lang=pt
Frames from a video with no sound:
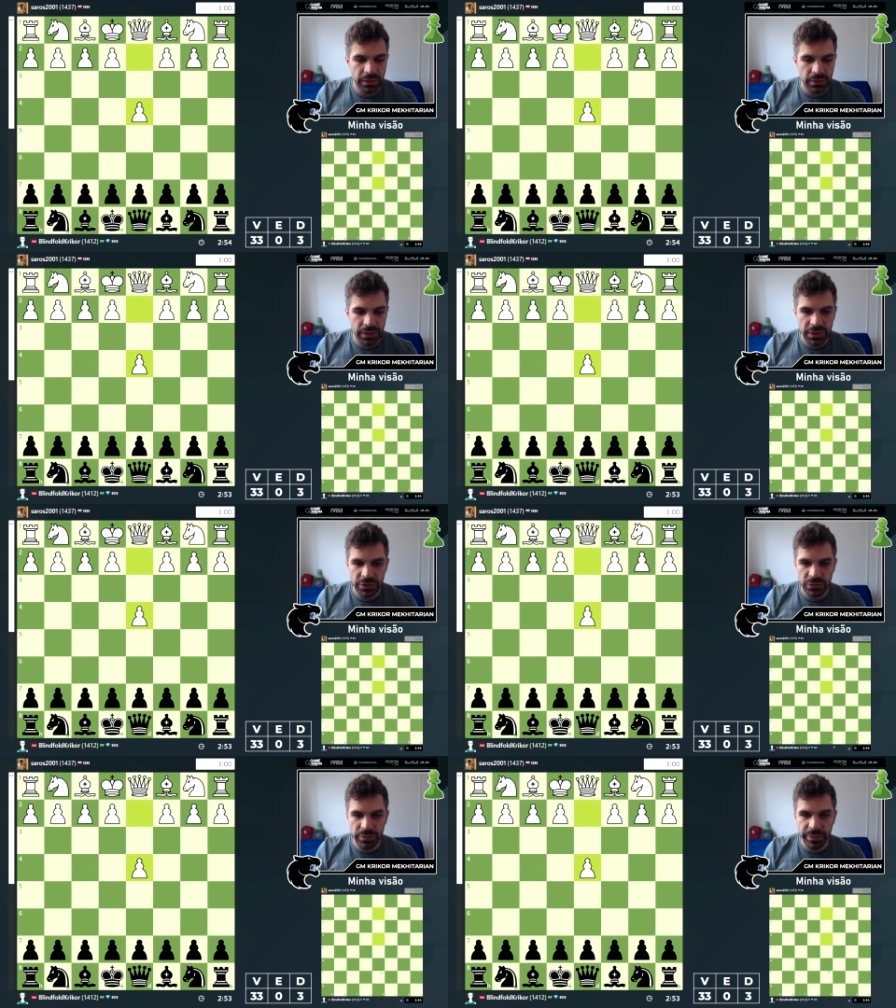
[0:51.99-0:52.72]
O cara
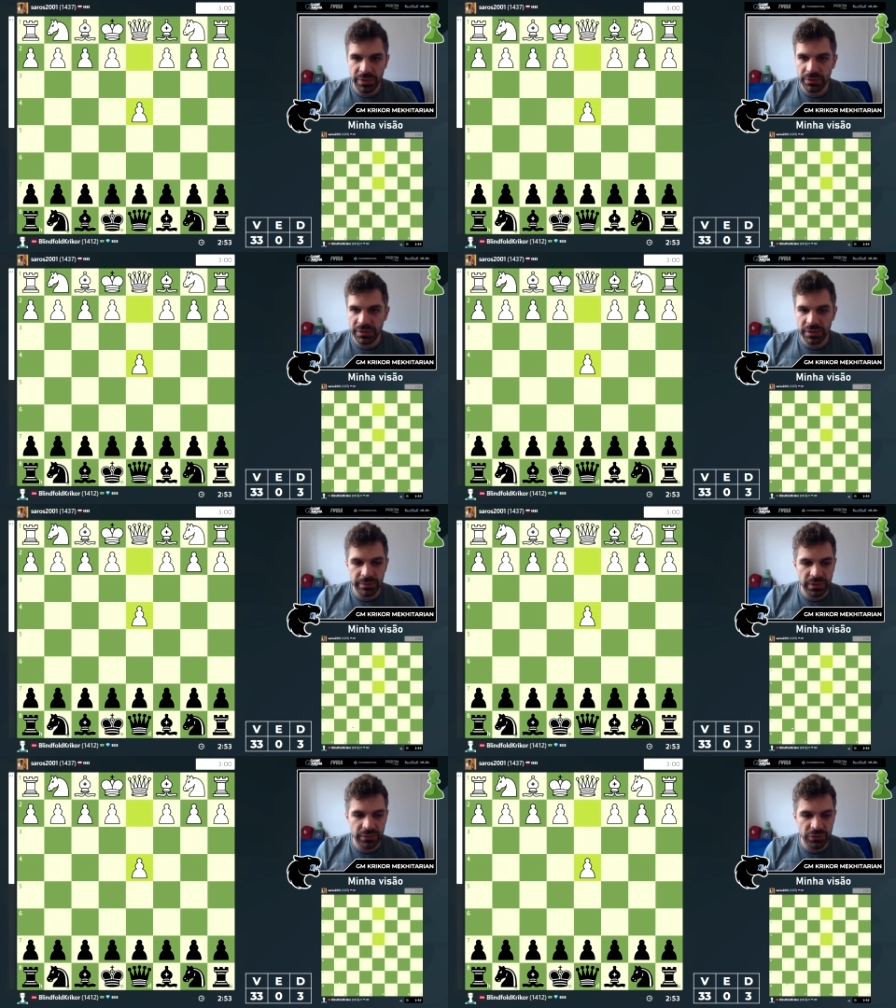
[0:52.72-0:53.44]
jogou peão
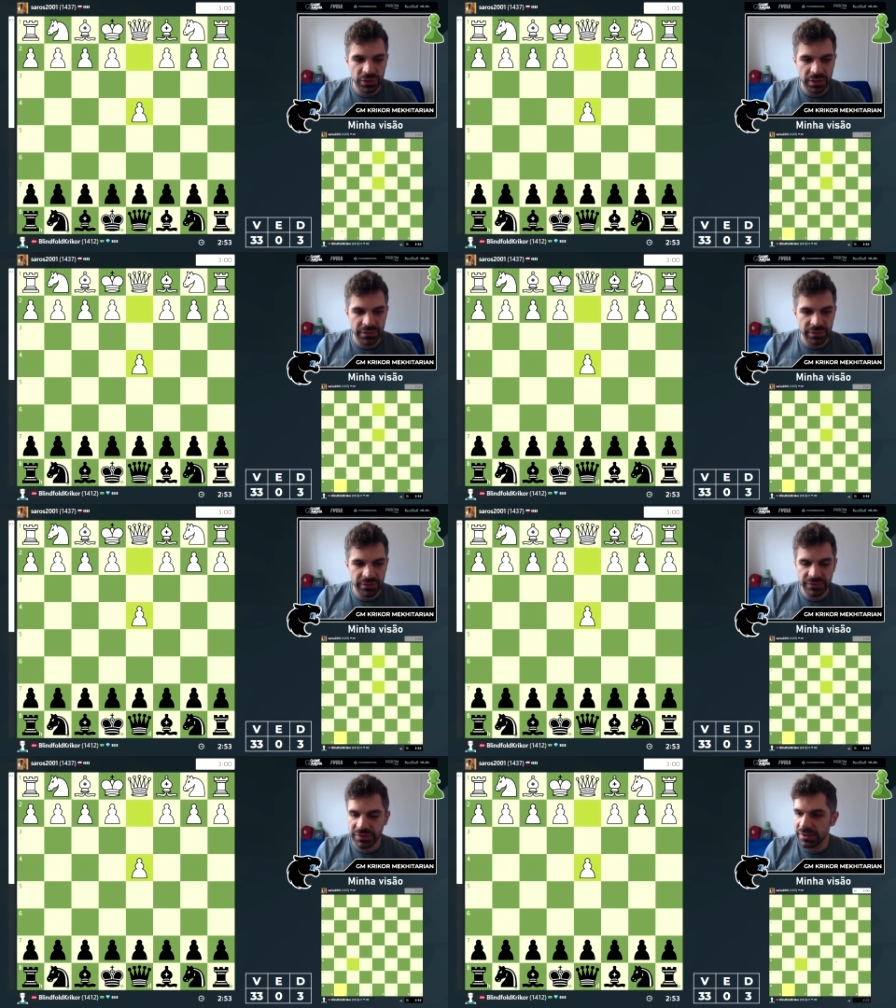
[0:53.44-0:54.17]
dama, vou jogar cavalo
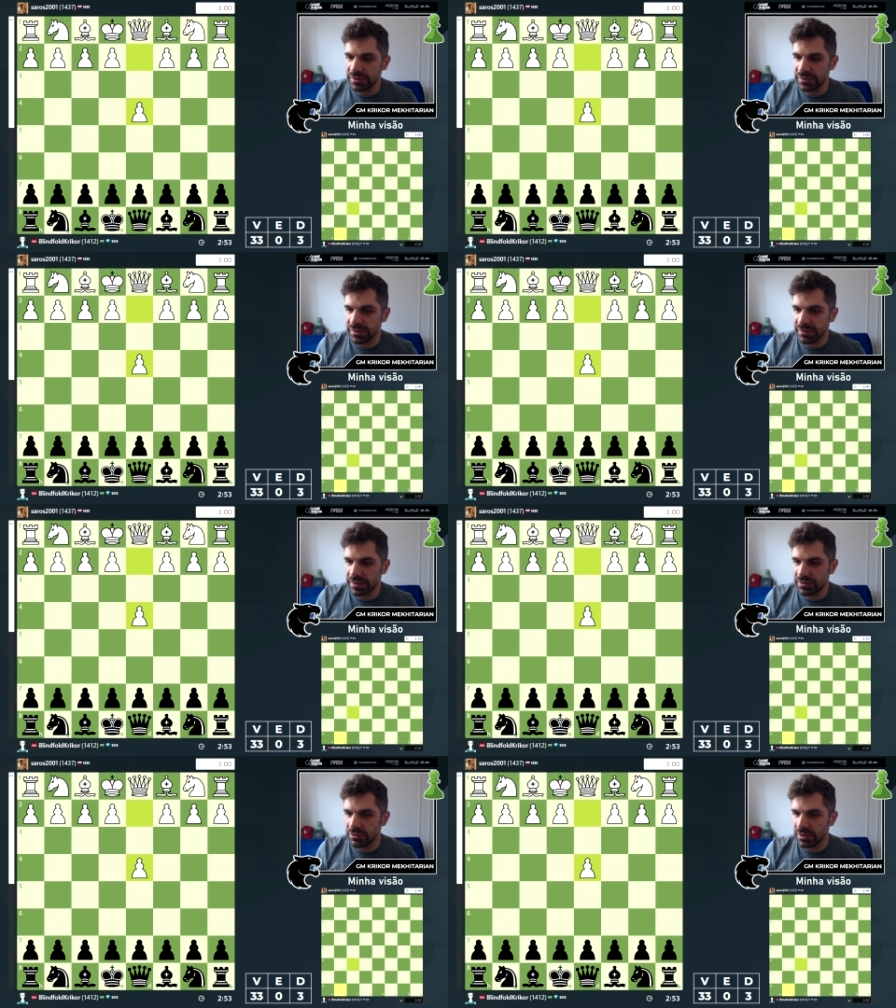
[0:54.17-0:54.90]
F6. Tá
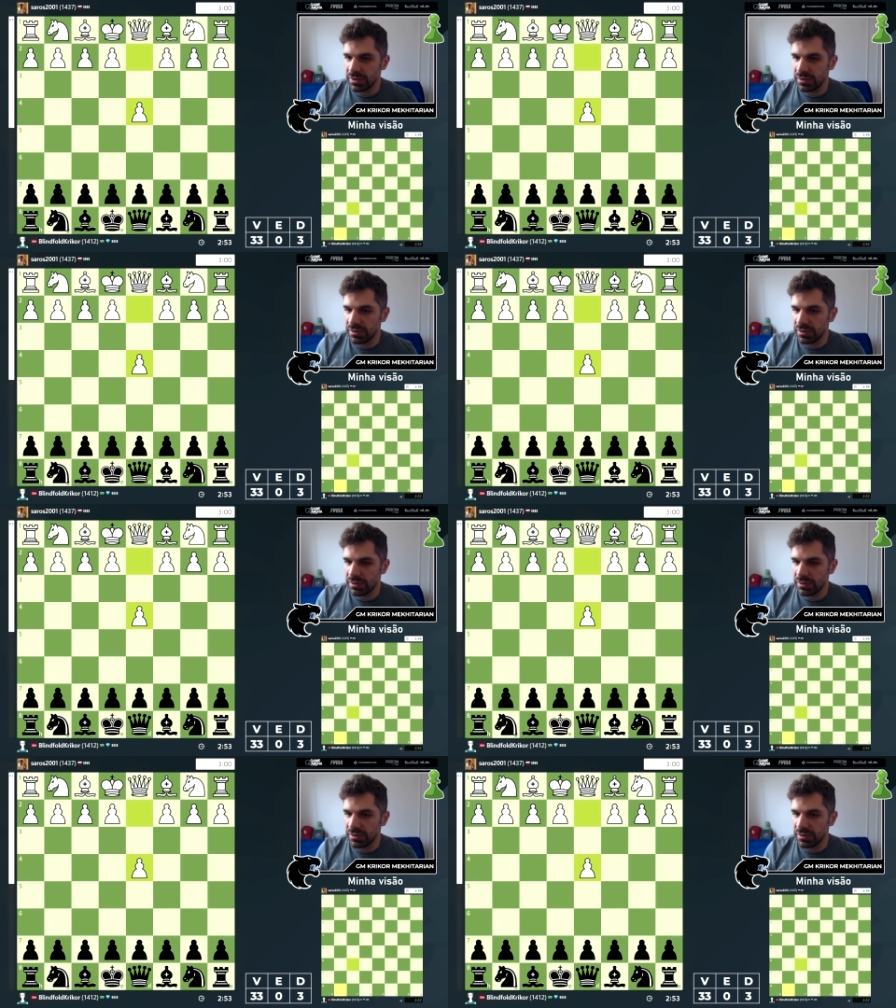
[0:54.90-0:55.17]
certo, né?